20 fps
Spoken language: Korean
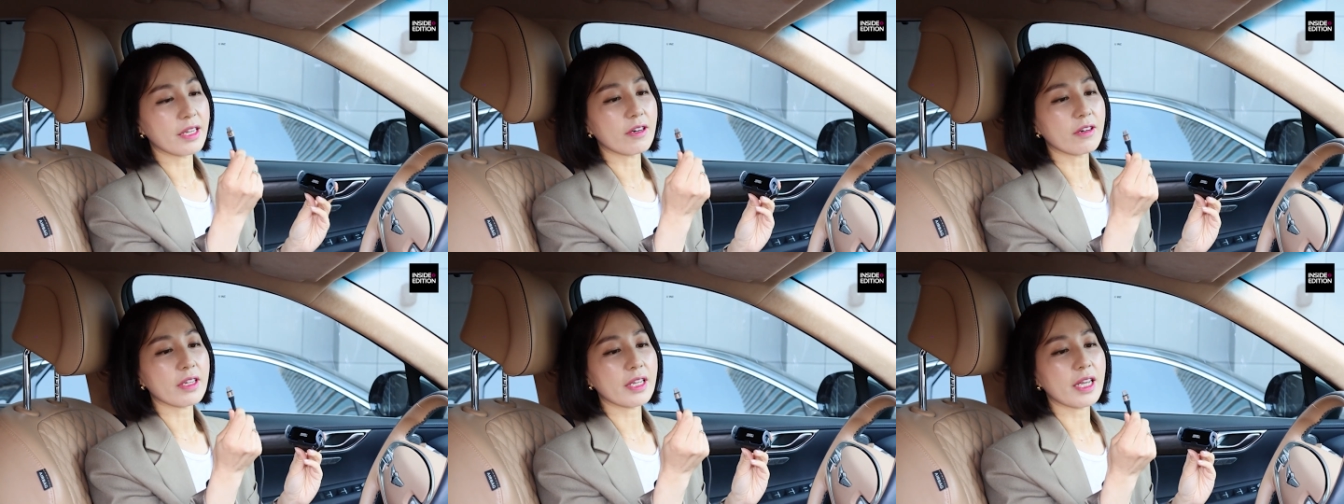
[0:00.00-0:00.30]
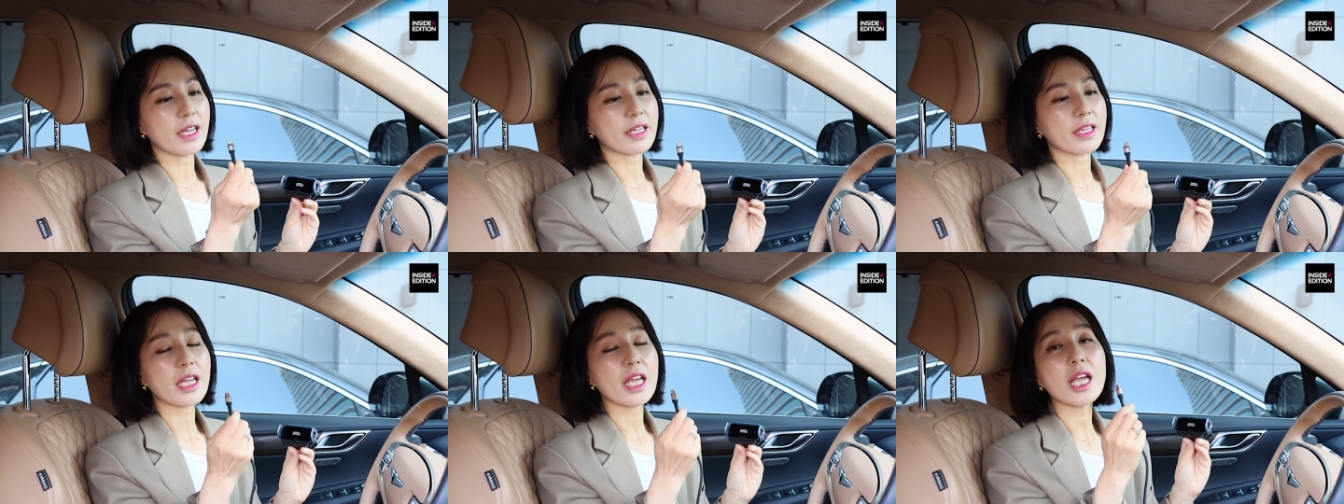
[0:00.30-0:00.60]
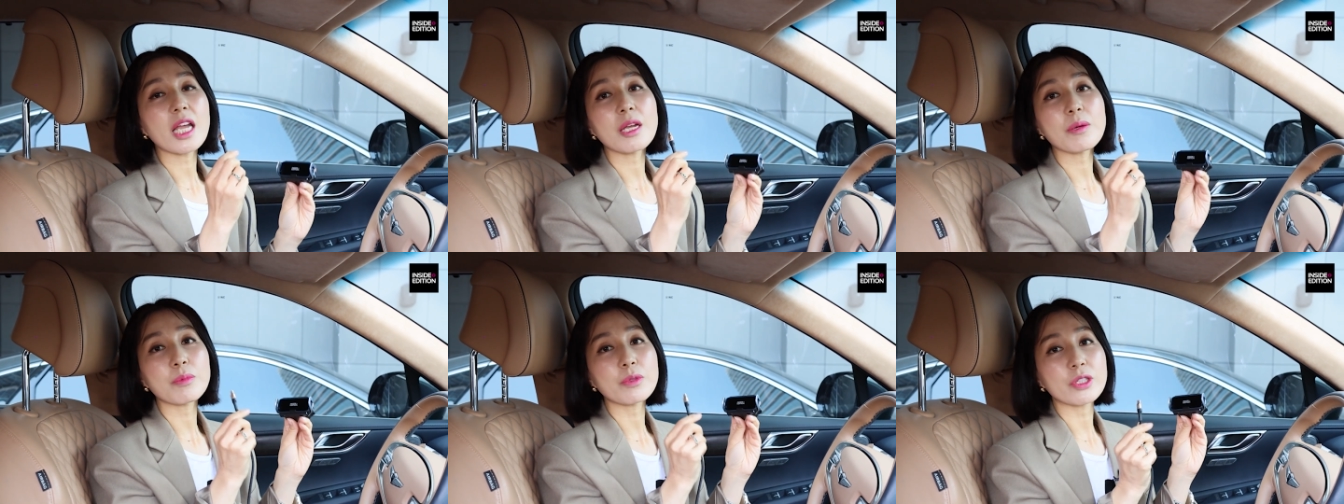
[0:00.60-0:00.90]
이렇게
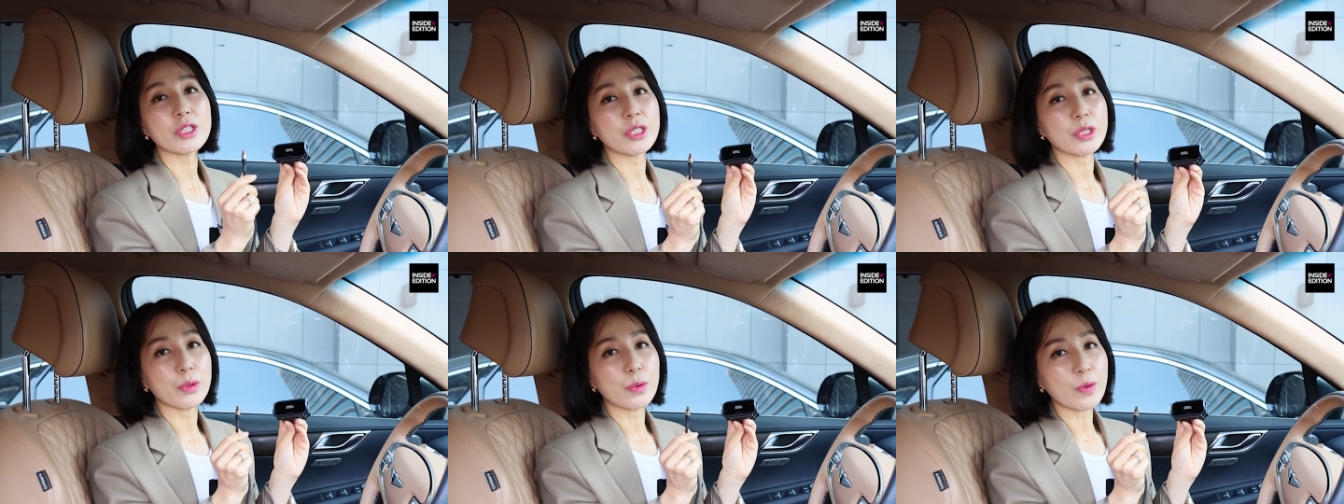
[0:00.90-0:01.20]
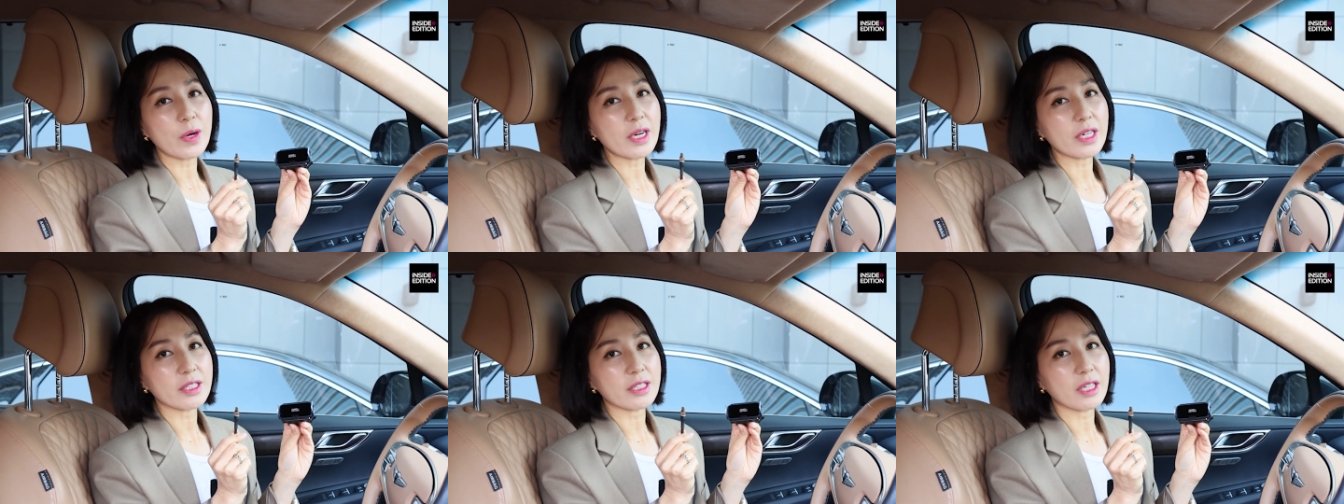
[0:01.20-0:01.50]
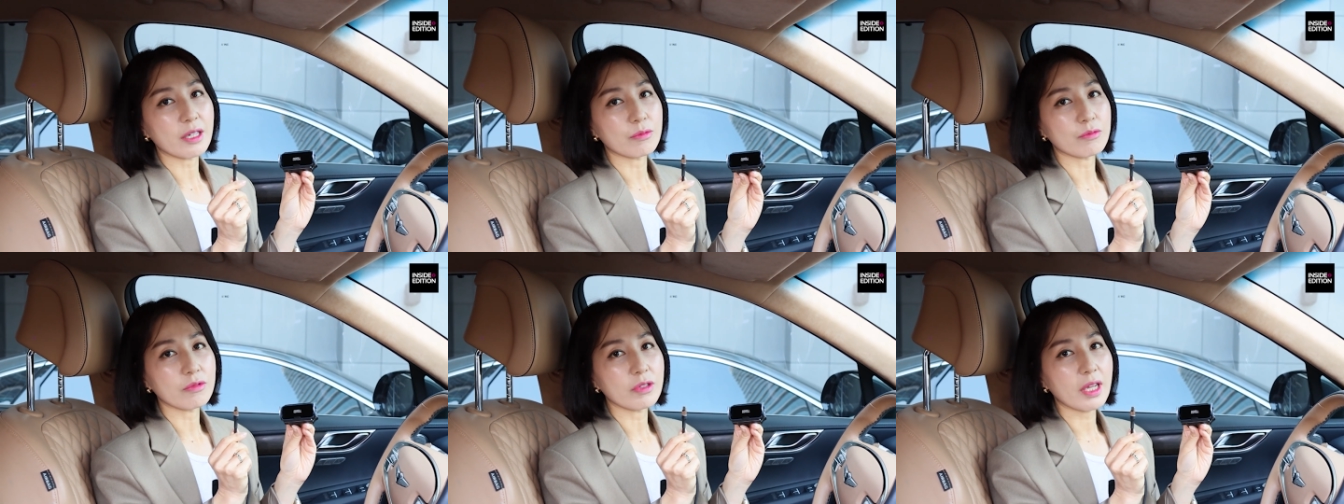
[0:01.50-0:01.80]
케이블을 이용하기
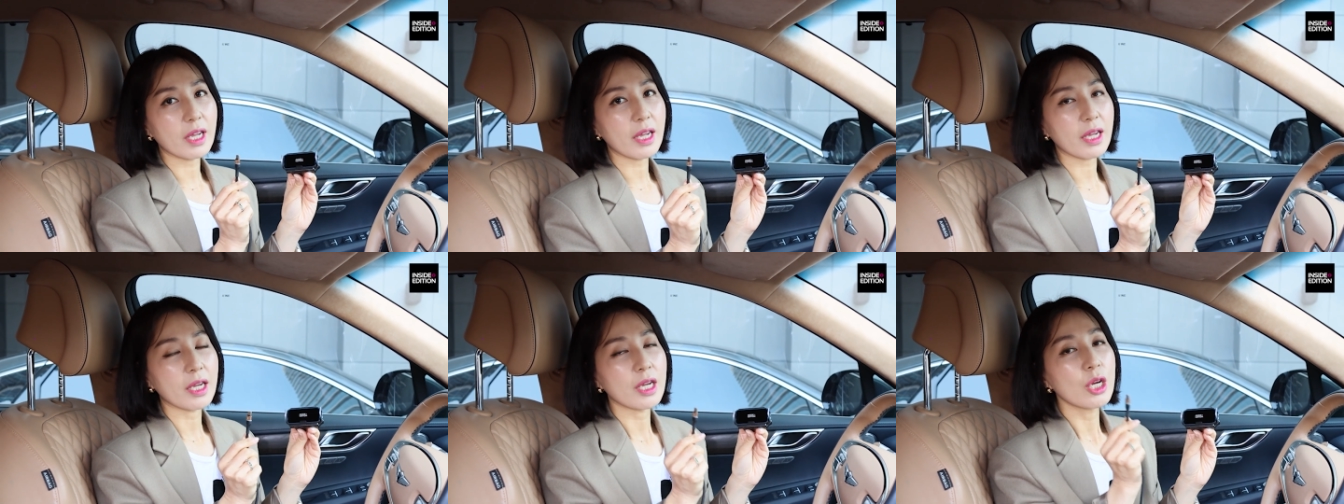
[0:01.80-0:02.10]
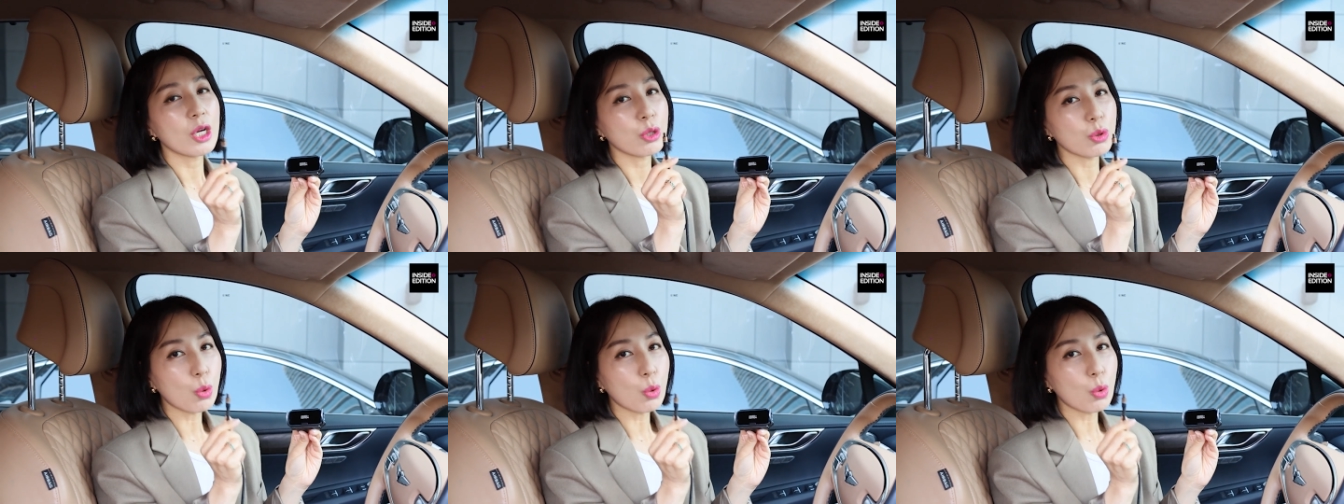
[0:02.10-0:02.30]
때문에